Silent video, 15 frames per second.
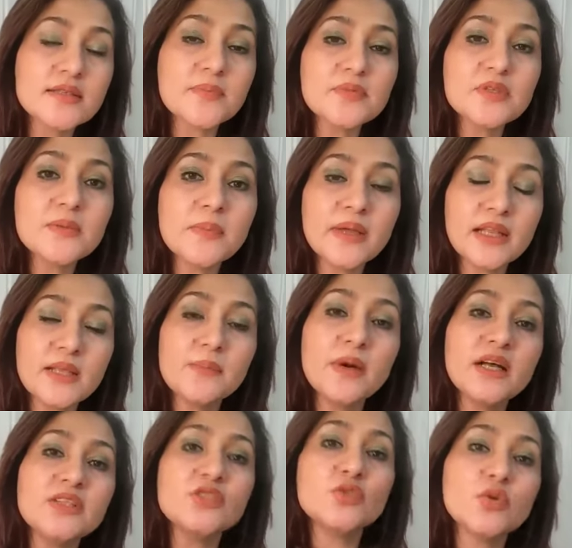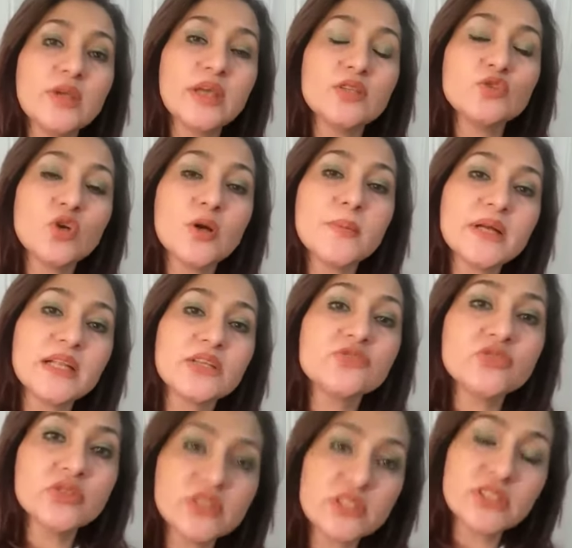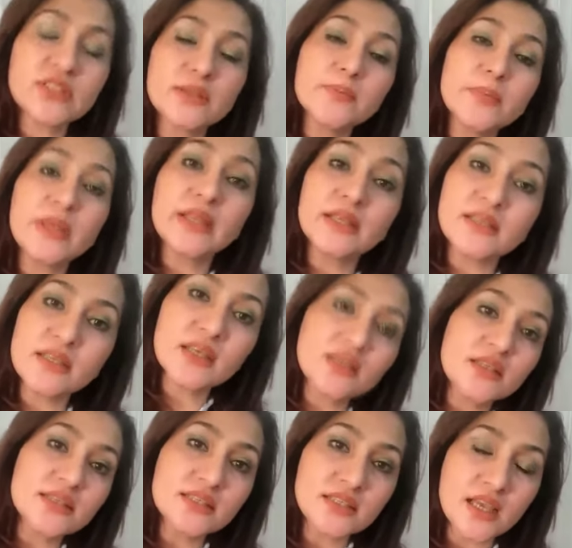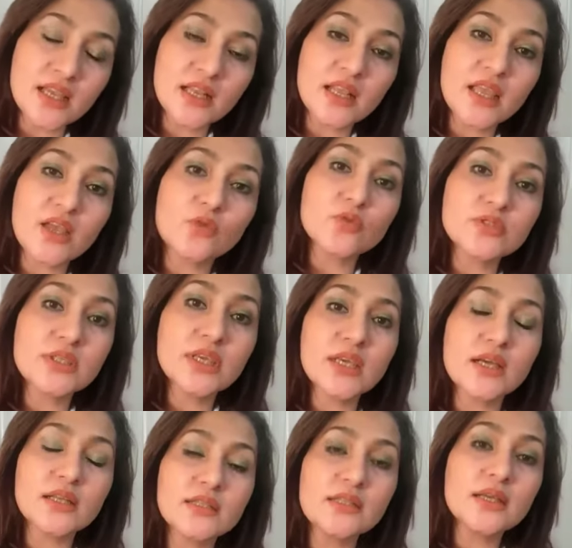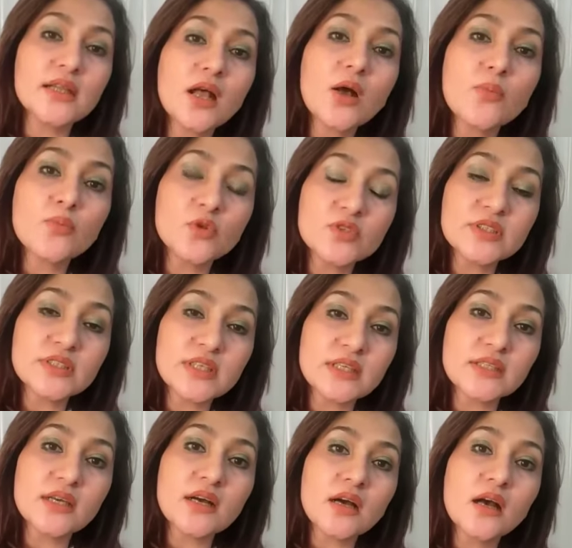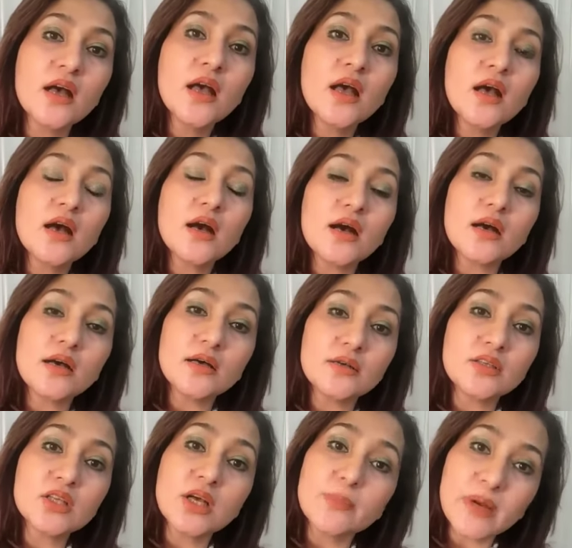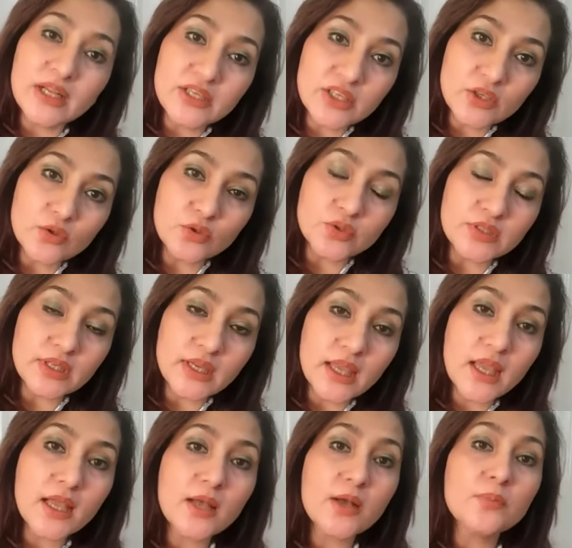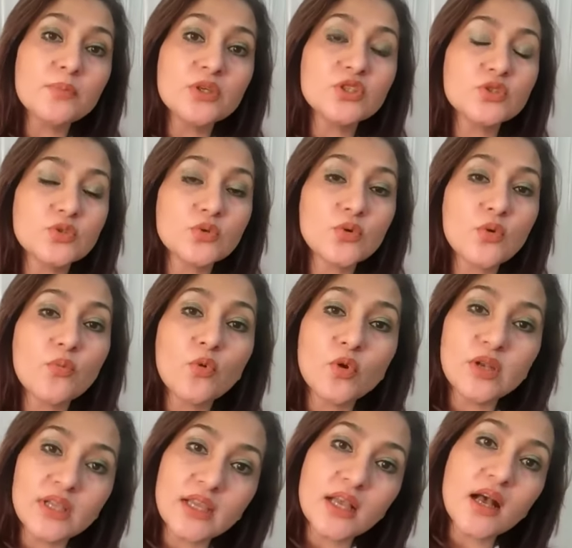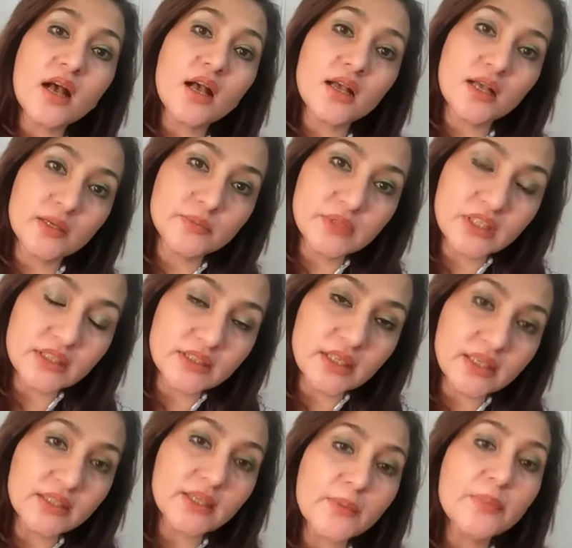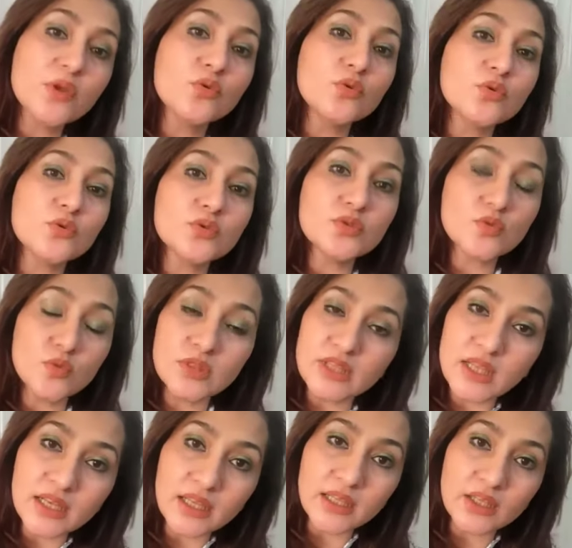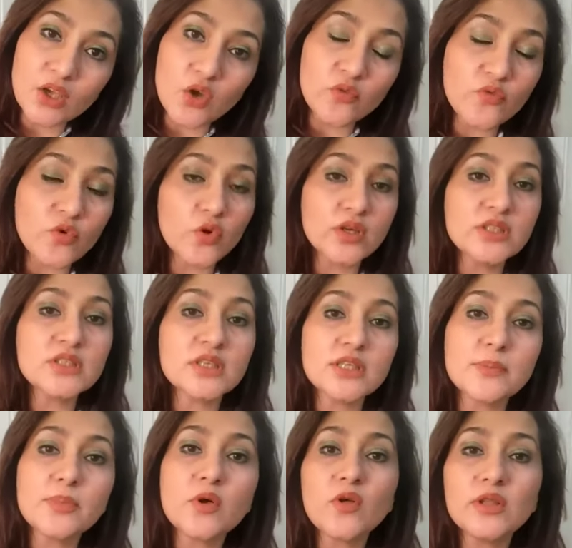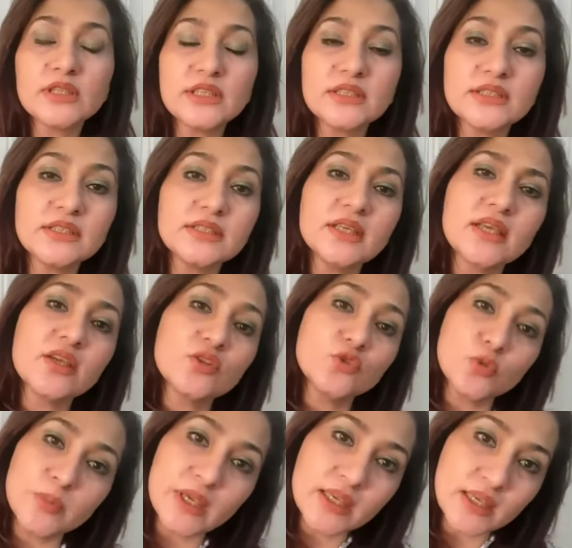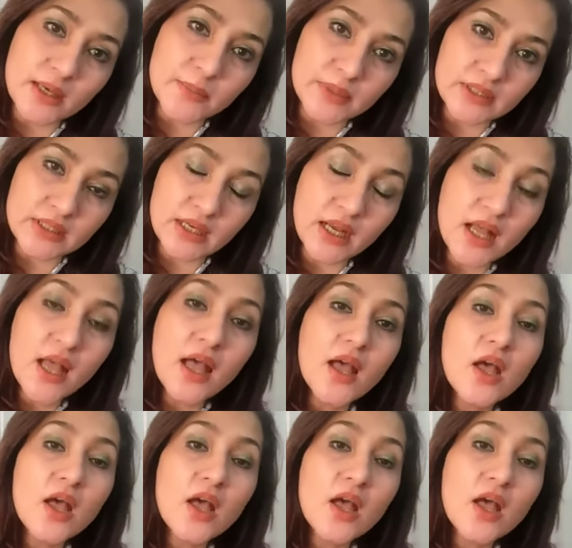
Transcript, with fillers: सबसे पहली बात जो है जो हमारा ट्रेडिशनल पेरेंटिंग का स्टाइल है उसके अंदर हम बहुत ज़्यादा कमांडिंग होते हैं हम बच्चों को बोलने का हक कम देते हैं या फिर उनको सुनते नहीं हैं और फ़ौरन शटअप कॉल दे देते हैं कि तुम्हें क्या पता